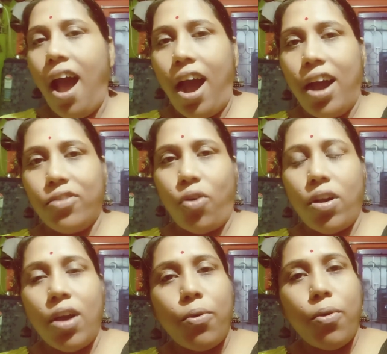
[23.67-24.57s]
আর
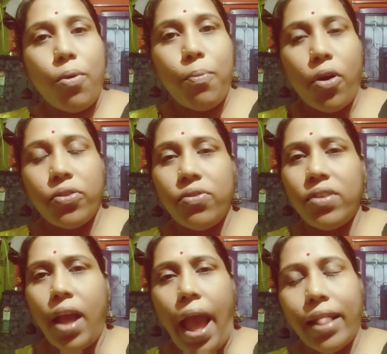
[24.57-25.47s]
স্বর্ণাঙ্ক বয়স
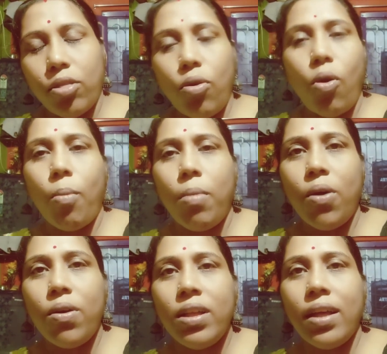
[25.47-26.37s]
অনুযায়ী এত লম্বা
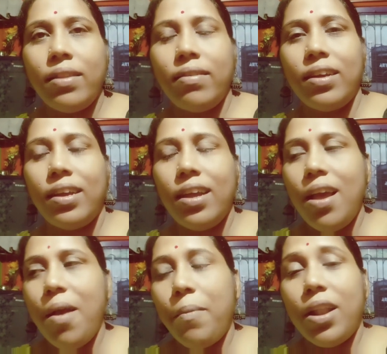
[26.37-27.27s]
হয়ে যাচ্ছে
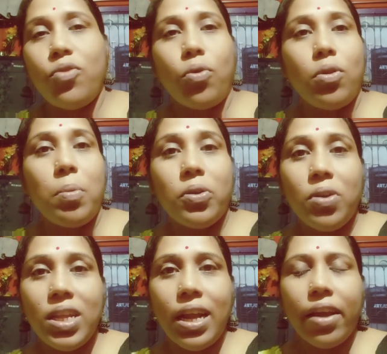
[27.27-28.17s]
মানে চোদ্দ
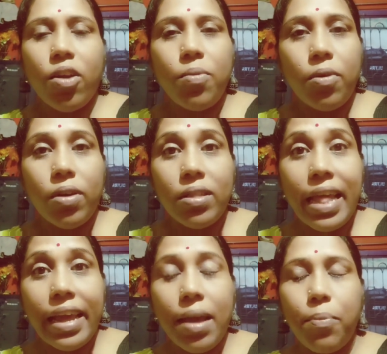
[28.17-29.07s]
বছরের ছেলেকেও ওকে
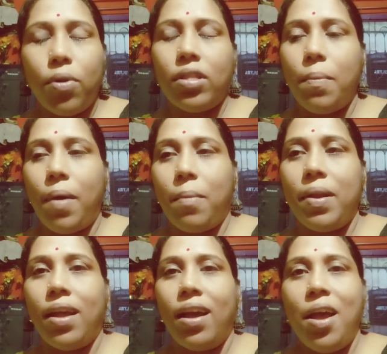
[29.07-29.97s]
দেখে বলতে পারবে
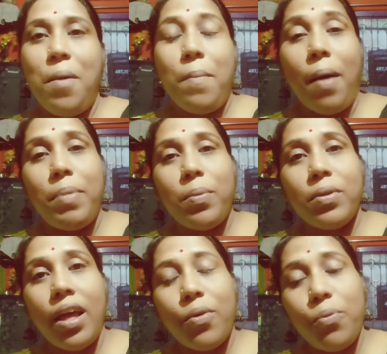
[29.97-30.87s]
না ভাবে বোধ
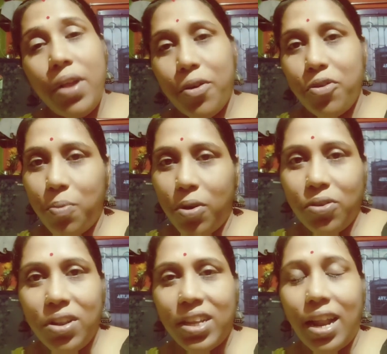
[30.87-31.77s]
হয় কুড়ি একুশ
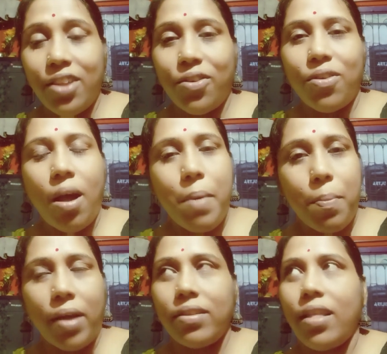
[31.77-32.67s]
বছরের ছেলে যখন আমার
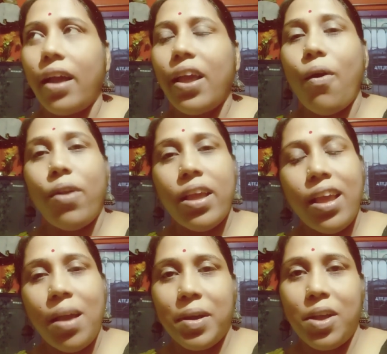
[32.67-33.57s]
পাশে থাকে অনেকেই
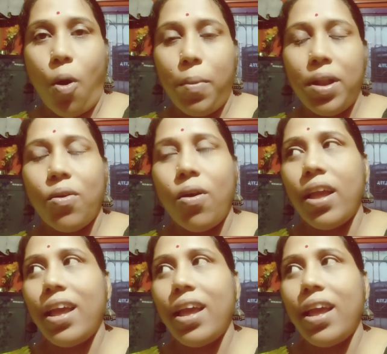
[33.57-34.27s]
আমাকে কমেন্ট করে